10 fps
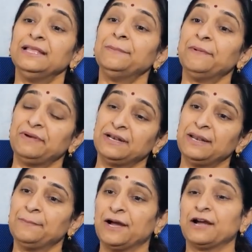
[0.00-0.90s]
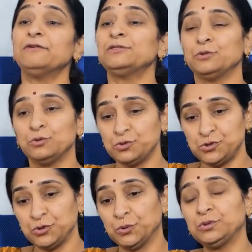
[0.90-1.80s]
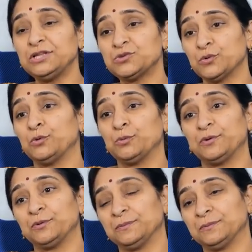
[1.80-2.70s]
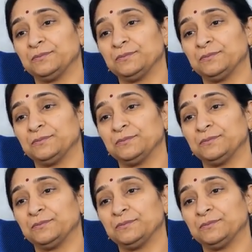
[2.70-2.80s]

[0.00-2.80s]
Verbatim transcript: దీపం ఏంటంటే భగవంతుడు జ్యోతి స్వరూపుడు